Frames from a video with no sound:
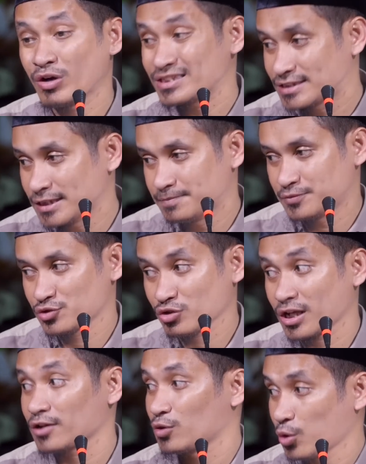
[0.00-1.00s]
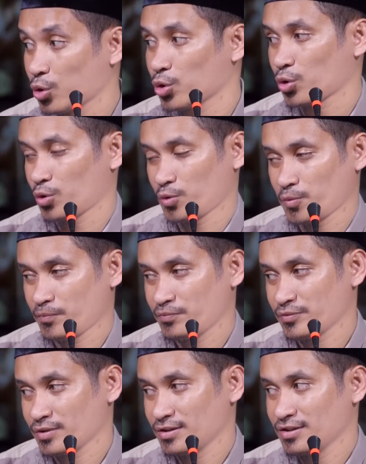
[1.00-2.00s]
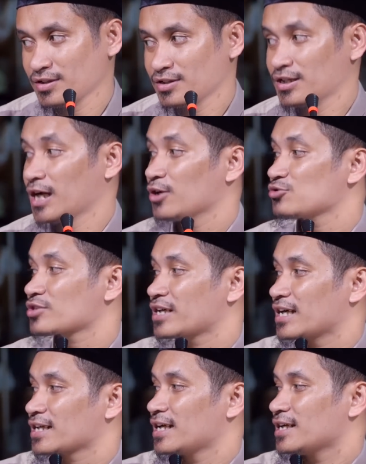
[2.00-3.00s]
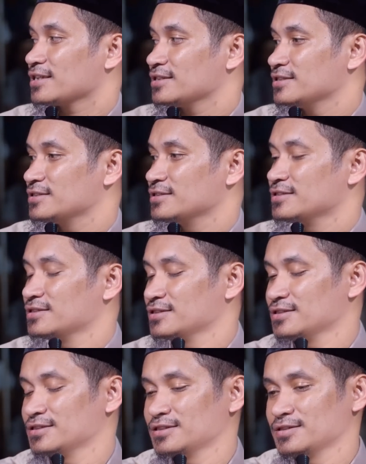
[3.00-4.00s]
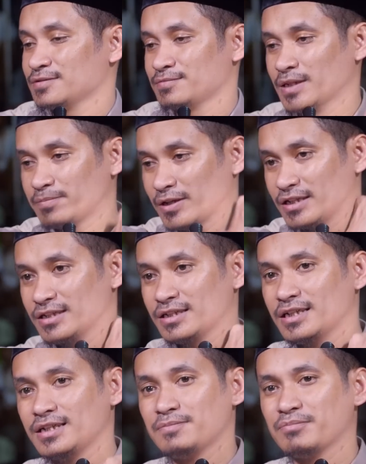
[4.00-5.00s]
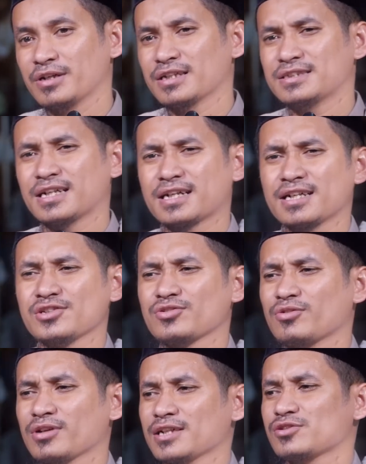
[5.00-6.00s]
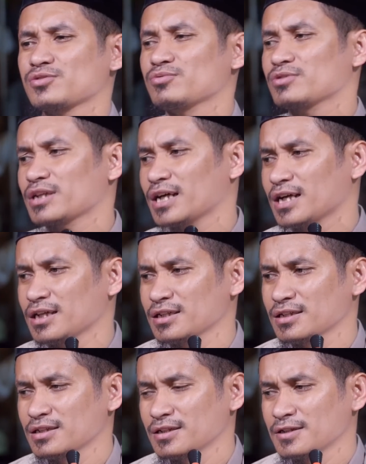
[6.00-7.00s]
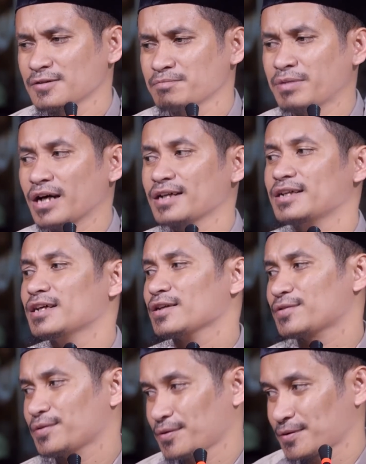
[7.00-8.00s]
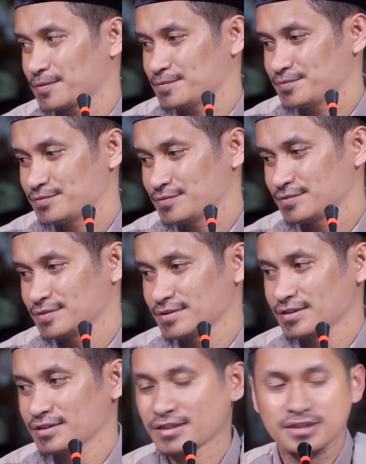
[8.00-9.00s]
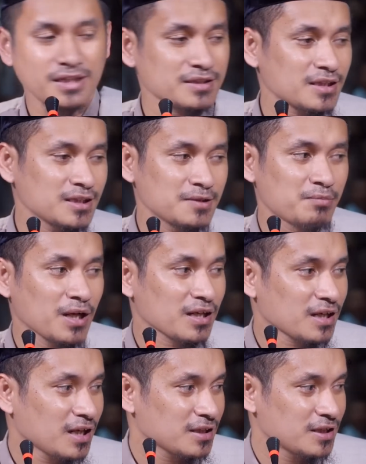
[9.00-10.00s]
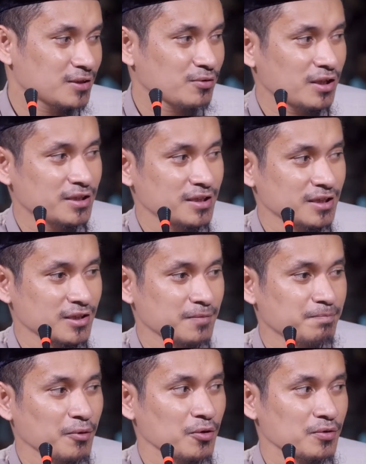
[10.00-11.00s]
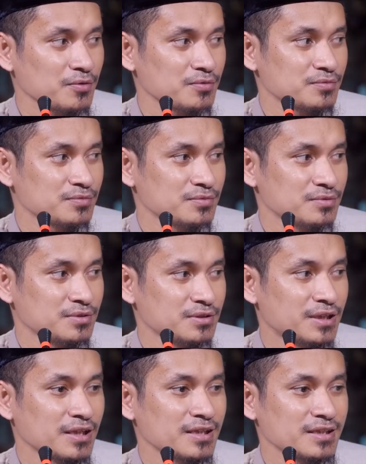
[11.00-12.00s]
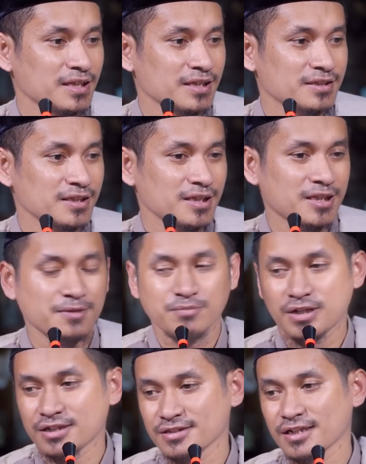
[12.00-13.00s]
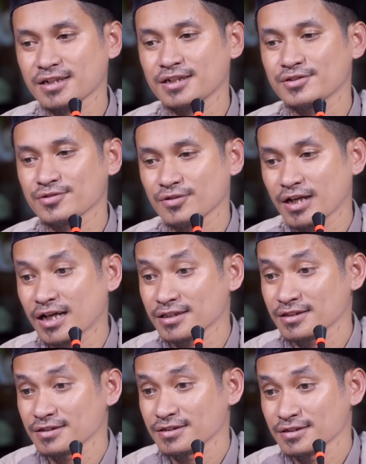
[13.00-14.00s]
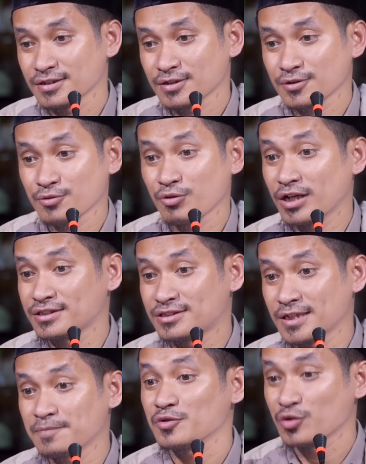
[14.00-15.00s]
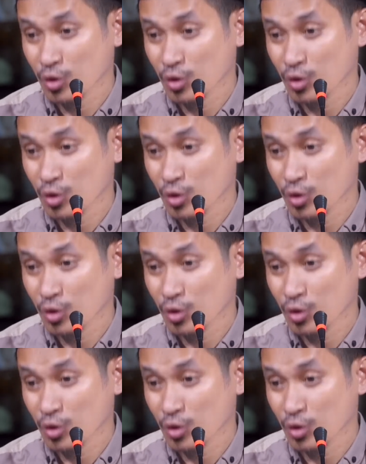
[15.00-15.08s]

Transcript: wajib, sholat zuhur. Lalu sekarang bapak ini mengerjakan sholat sunnah dia zuhur. Ternyata di belakang itu ada yang nepok dengan niatan ingin melaksanakan sholat wajib